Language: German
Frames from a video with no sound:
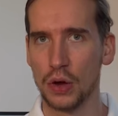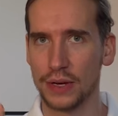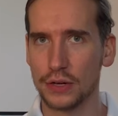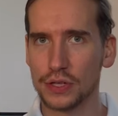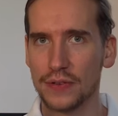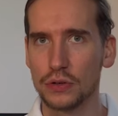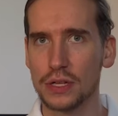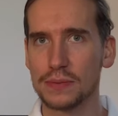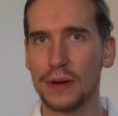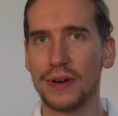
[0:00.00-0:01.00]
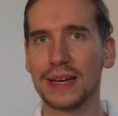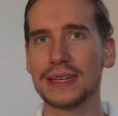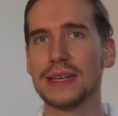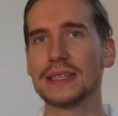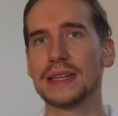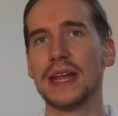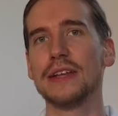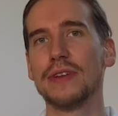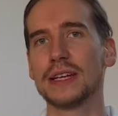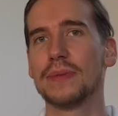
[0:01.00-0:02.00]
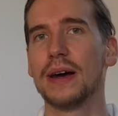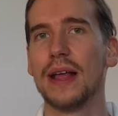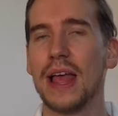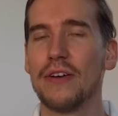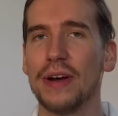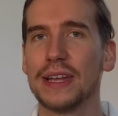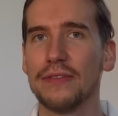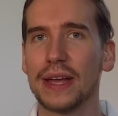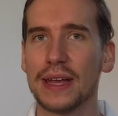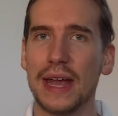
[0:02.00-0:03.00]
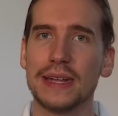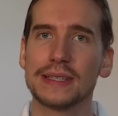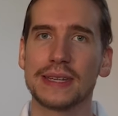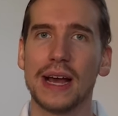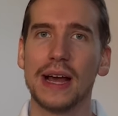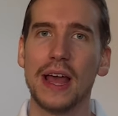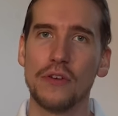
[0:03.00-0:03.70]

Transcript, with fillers: dadurch, wenn du jetzt mal variierst, dein Handy vielleicht mal weiter weghältst, ja,